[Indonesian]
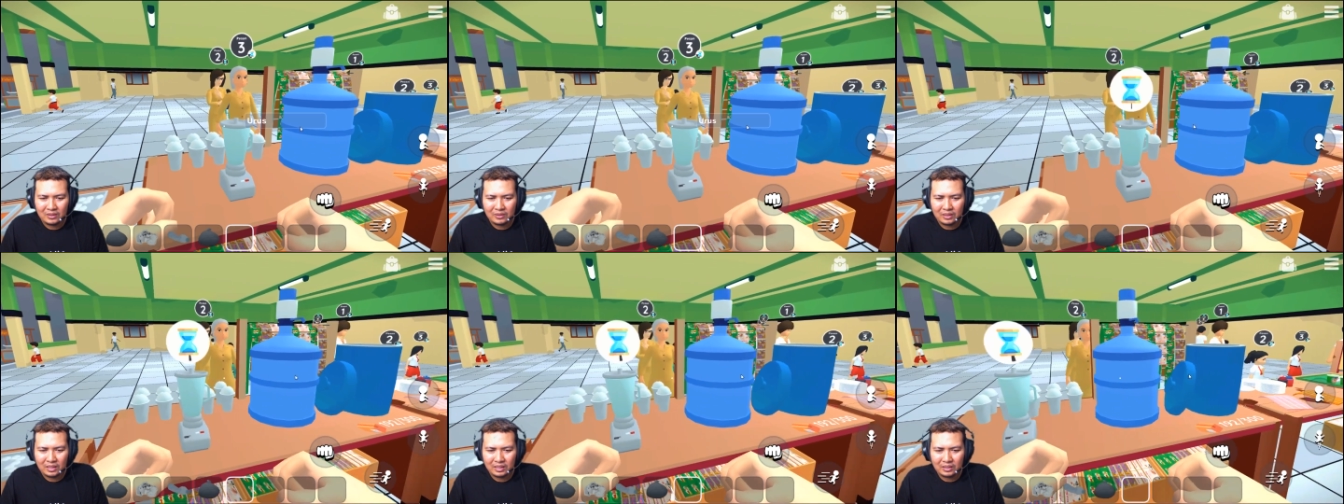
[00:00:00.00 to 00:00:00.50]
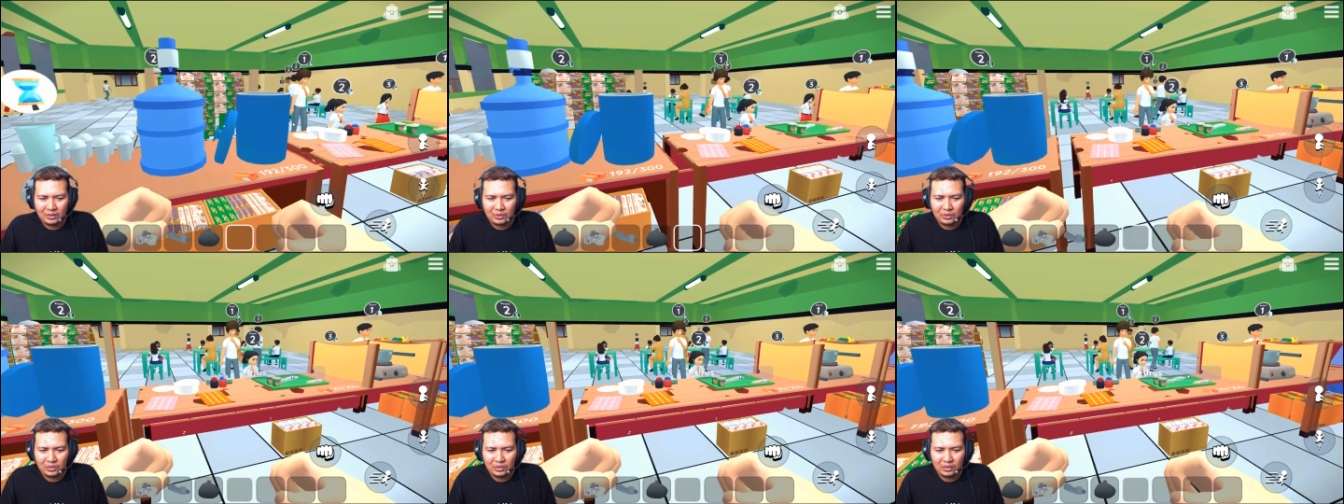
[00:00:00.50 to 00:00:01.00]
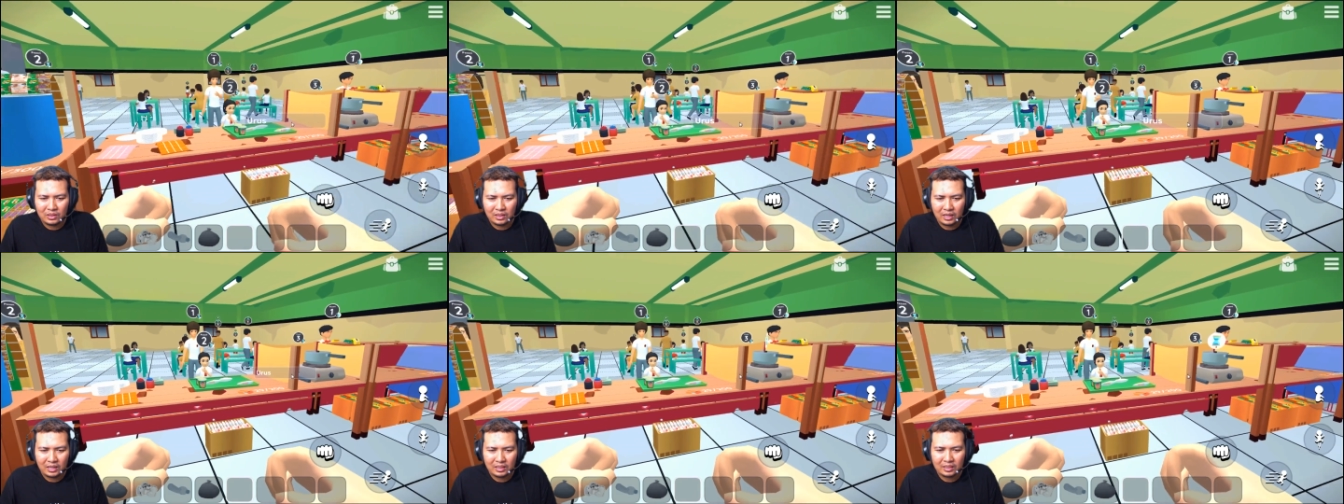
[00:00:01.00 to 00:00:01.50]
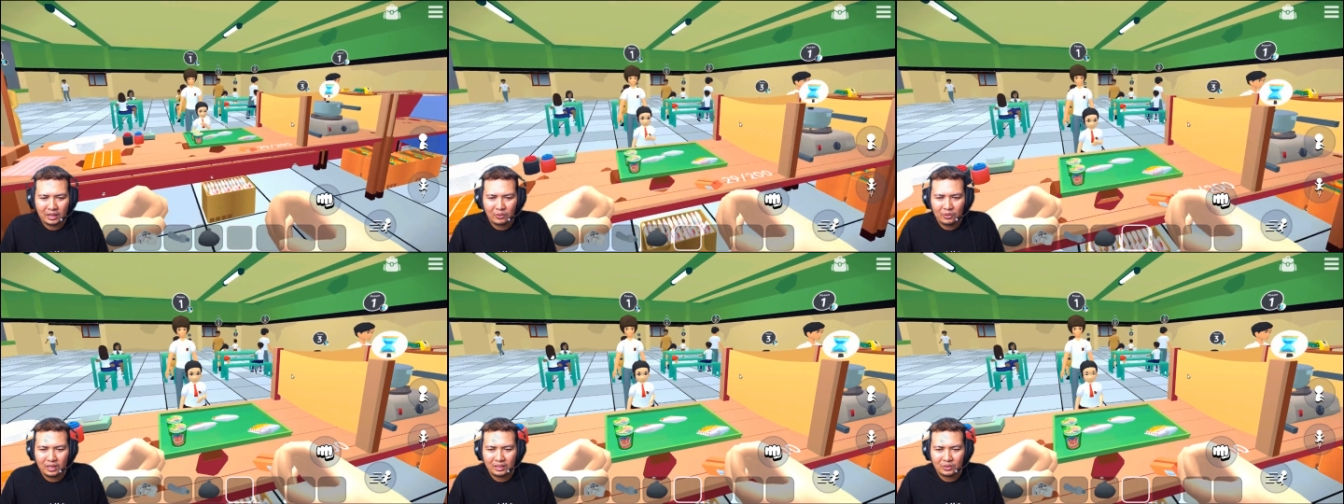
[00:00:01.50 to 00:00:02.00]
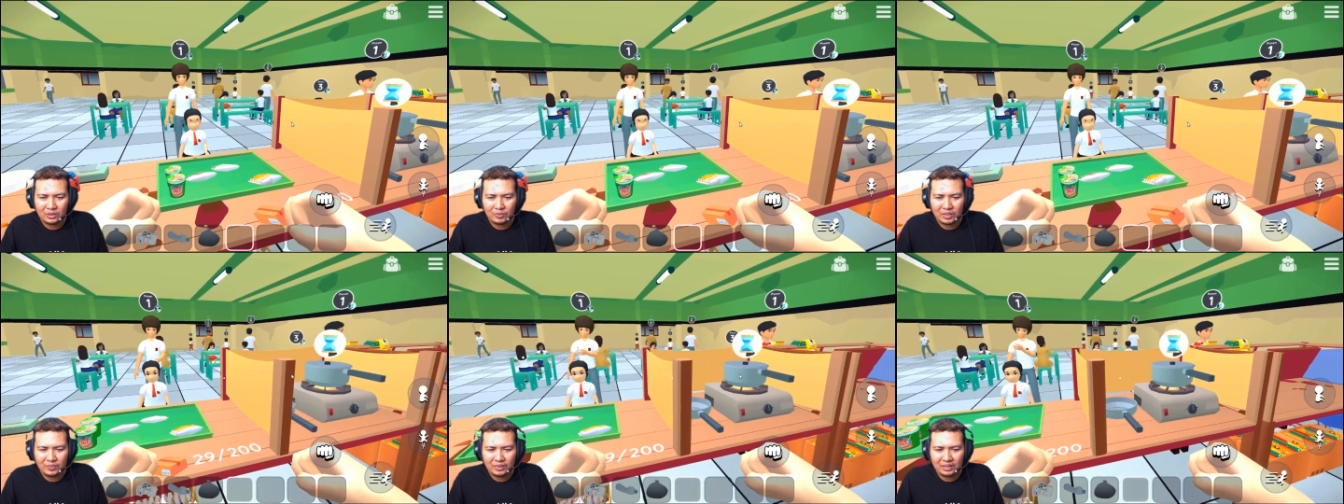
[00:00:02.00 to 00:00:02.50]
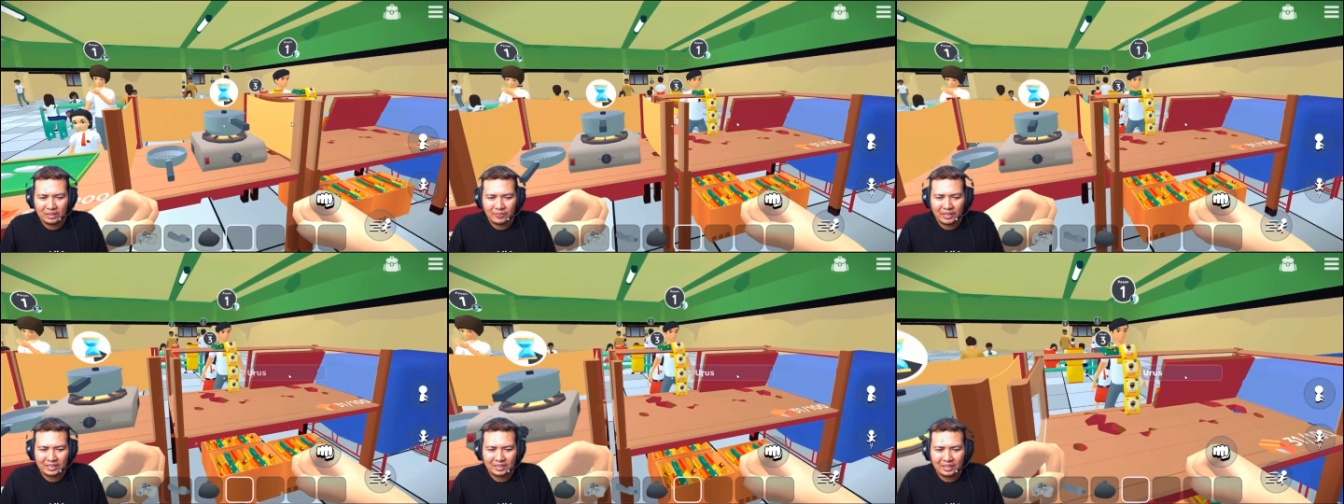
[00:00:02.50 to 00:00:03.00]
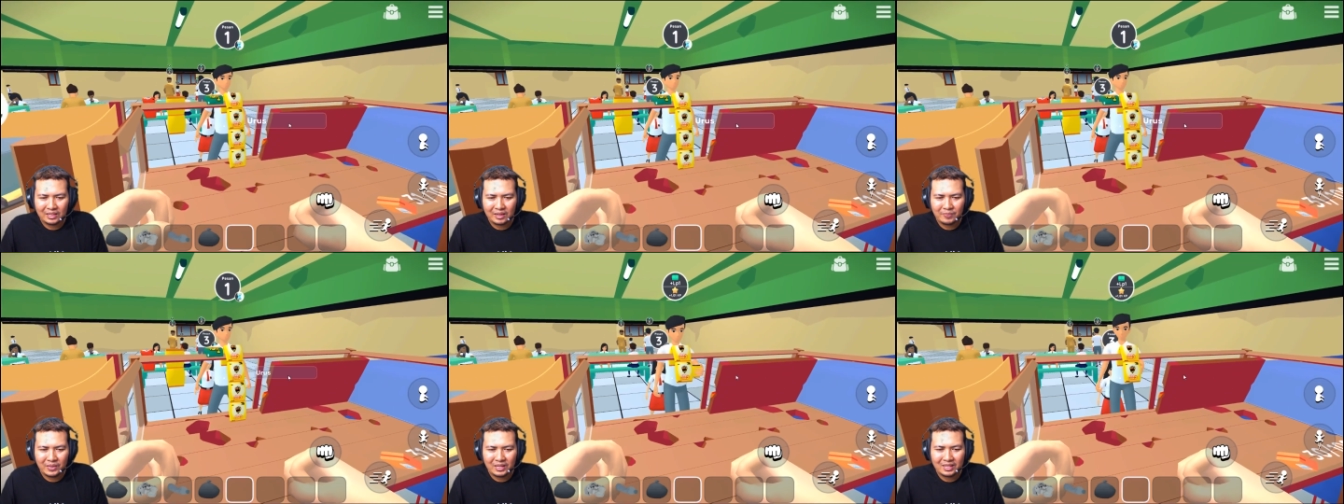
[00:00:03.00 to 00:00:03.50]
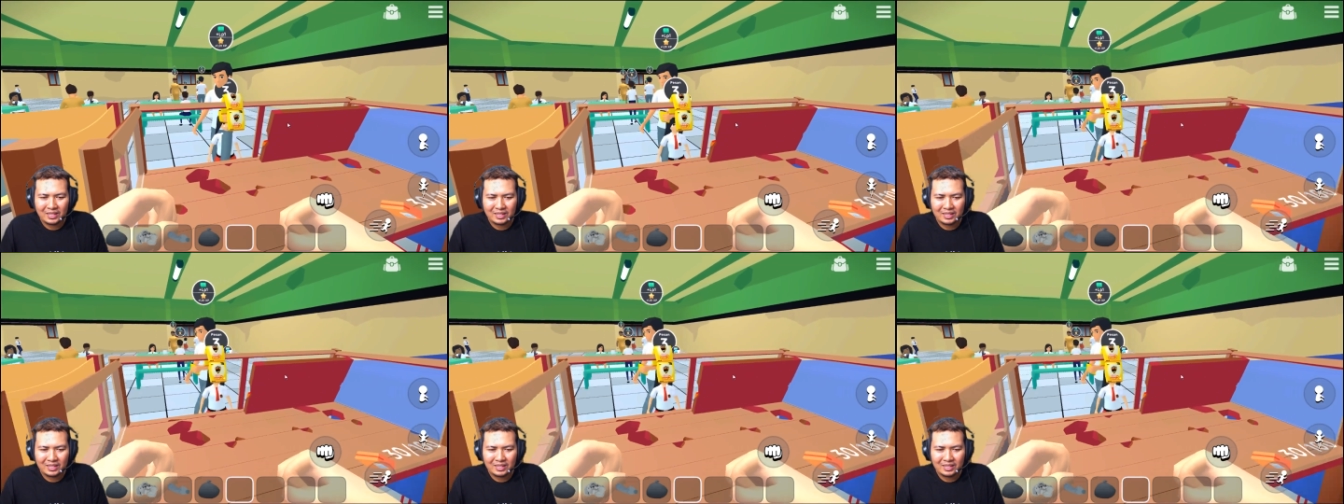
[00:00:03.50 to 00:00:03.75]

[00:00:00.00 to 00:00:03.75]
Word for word: waduh ada yang tahu nggak itu teman-teman? Plesetan apa?